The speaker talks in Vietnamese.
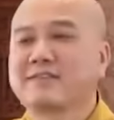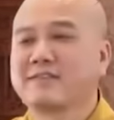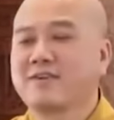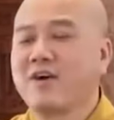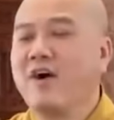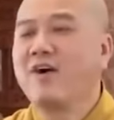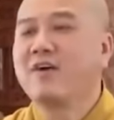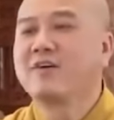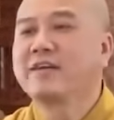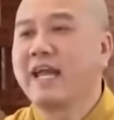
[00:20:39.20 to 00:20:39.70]

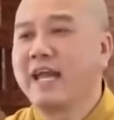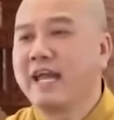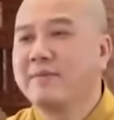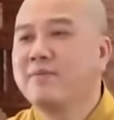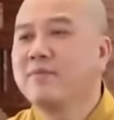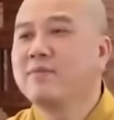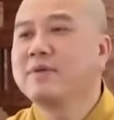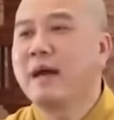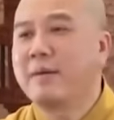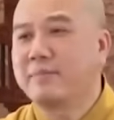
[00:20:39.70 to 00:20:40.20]
còn kẻ
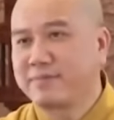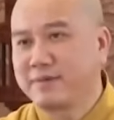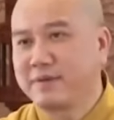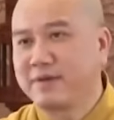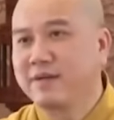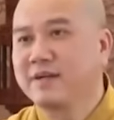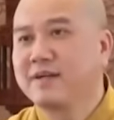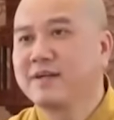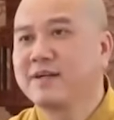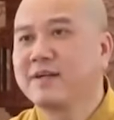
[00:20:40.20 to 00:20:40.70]
muốn đập
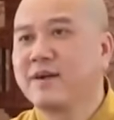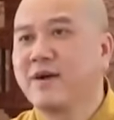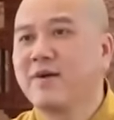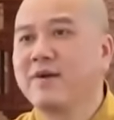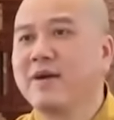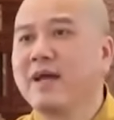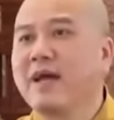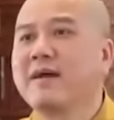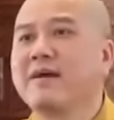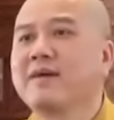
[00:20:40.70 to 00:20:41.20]
cửa đó
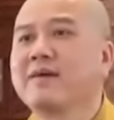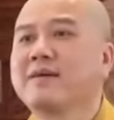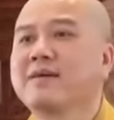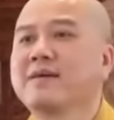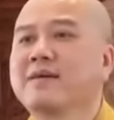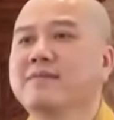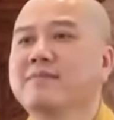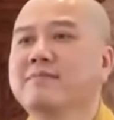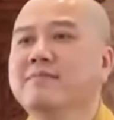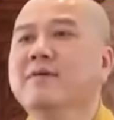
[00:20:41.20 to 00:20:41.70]
rồi á
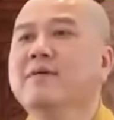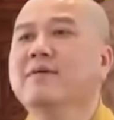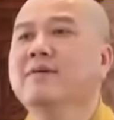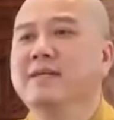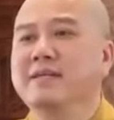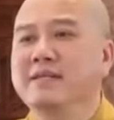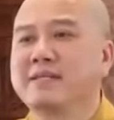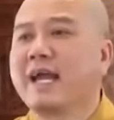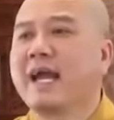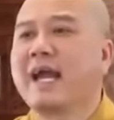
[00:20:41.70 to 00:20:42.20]

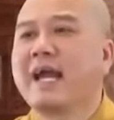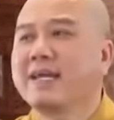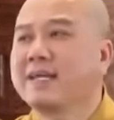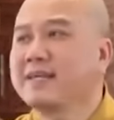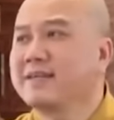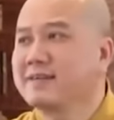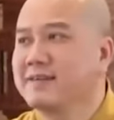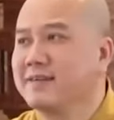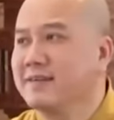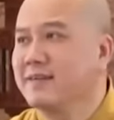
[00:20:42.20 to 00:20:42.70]
10 cái
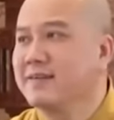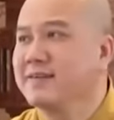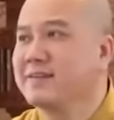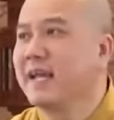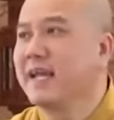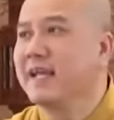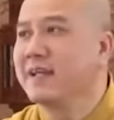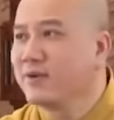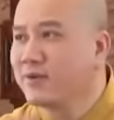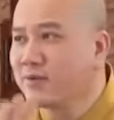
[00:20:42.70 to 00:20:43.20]
cửa
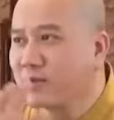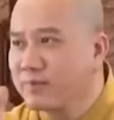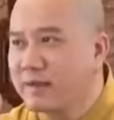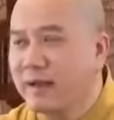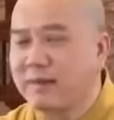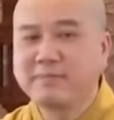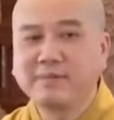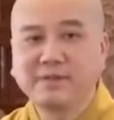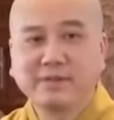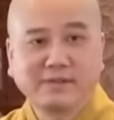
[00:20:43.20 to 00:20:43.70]
vậy nó cũng
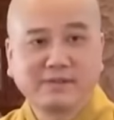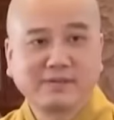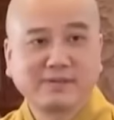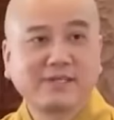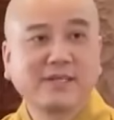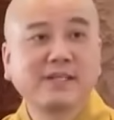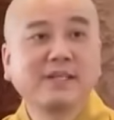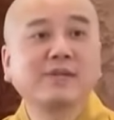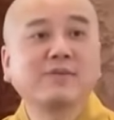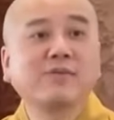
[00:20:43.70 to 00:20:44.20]
đập được
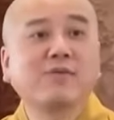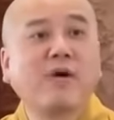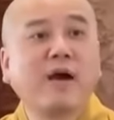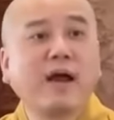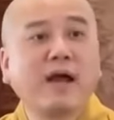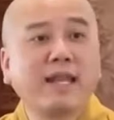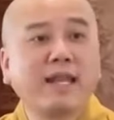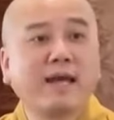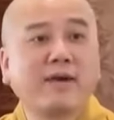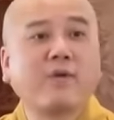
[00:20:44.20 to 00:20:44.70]
cho nên
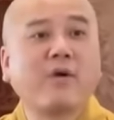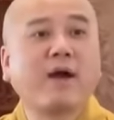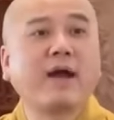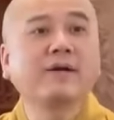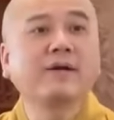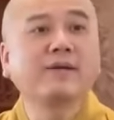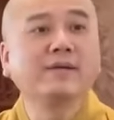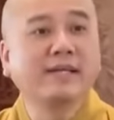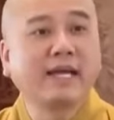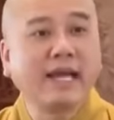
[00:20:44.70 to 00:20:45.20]
khóa là
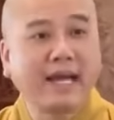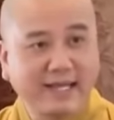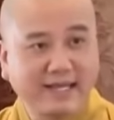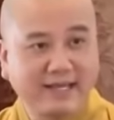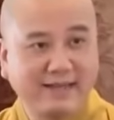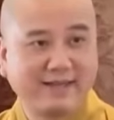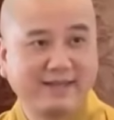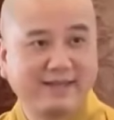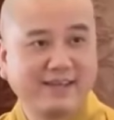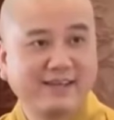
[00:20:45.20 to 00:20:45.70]
khóa người
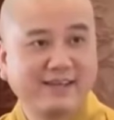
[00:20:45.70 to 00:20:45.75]
ngay